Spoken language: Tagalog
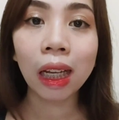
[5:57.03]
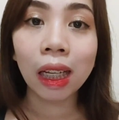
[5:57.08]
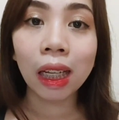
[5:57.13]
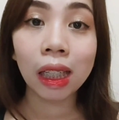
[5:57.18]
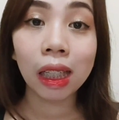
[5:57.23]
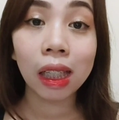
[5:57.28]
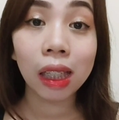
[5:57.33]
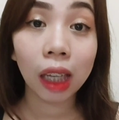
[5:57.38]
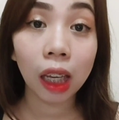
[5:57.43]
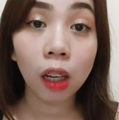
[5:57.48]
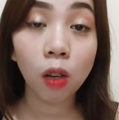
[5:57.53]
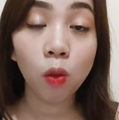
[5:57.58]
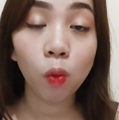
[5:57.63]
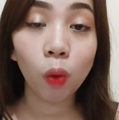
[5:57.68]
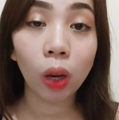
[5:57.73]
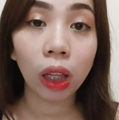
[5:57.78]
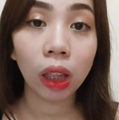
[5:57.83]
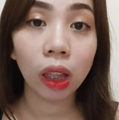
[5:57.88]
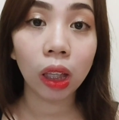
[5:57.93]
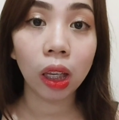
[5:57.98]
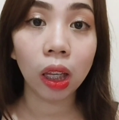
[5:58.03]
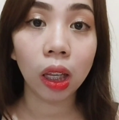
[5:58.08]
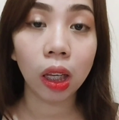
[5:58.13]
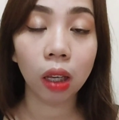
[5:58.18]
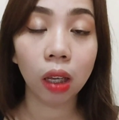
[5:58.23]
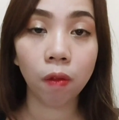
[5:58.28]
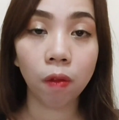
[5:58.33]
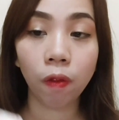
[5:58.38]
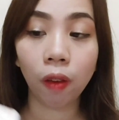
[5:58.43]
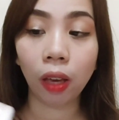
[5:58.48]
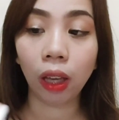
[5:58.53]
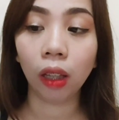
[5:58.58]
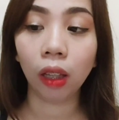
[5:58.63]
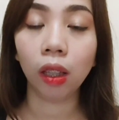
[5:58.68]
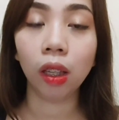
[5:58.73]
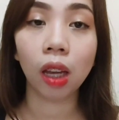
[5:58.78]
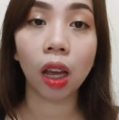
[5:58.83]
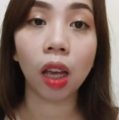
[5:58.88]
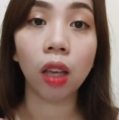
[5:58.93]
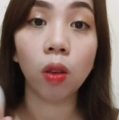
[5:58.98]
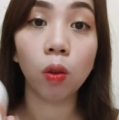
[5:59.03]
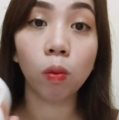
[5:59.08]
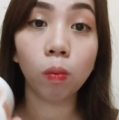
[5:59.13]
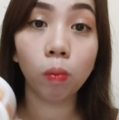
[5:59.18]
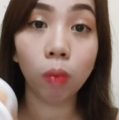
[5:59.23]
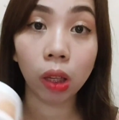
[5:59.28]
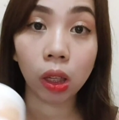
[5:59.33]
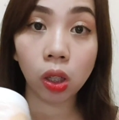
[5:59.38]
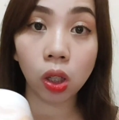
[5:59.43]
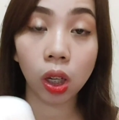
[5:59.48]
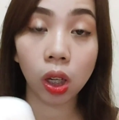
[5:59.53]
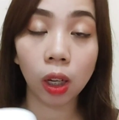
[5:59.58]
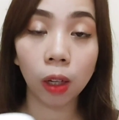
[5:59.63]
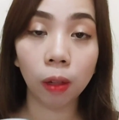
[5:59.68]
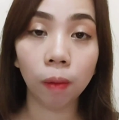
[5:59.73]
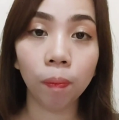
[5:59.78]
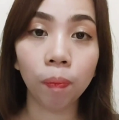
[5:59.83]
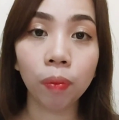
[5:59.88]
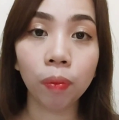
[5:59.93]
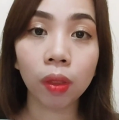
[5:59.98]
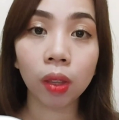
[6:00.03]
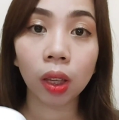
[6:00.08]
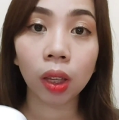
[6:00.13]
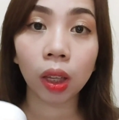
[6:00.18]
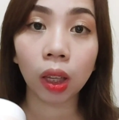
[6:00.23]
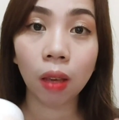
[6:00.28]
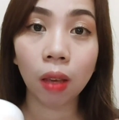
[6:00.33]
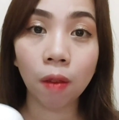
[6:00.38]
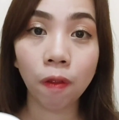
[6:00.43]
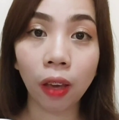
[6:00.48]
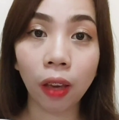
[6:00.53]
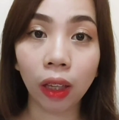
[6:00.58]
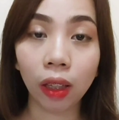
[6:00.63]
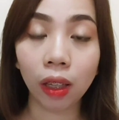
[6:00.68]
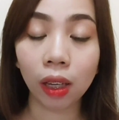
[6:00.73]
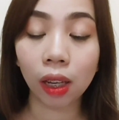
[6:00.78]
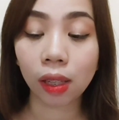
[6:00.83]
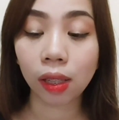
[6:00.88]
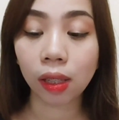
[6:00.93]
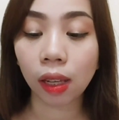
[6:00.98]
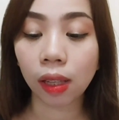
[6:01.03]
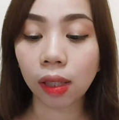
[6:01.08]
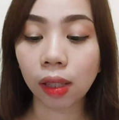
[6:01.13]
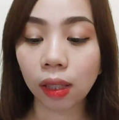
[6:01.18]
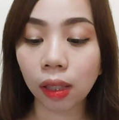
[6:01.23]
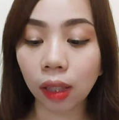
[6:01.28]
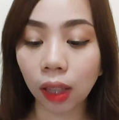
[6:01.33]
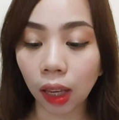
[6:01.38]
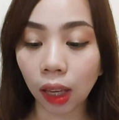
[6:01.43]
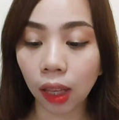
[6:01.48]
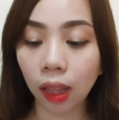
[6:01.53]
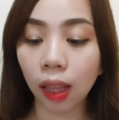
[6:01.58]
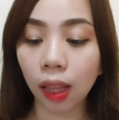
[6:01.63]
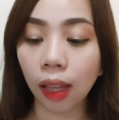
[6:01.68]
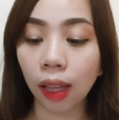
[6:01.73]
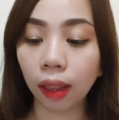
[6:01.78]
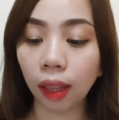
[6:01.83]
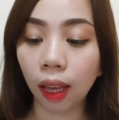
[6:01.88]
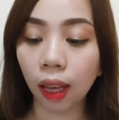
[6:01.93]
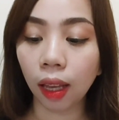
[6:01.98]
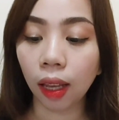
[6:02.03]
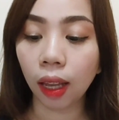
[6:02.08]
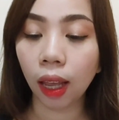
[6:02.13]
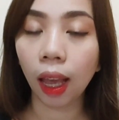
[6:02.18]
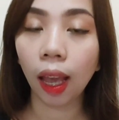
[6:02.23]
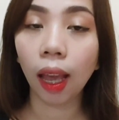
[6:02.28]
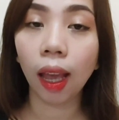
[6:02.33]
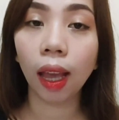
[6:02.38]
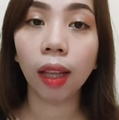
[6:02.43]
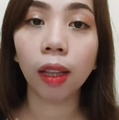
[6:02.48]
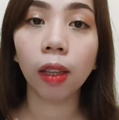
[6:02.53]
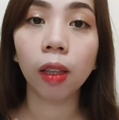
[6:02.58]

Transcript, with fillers: skin whitening effect niya, yung bleaching effect niya sa skin natin. And,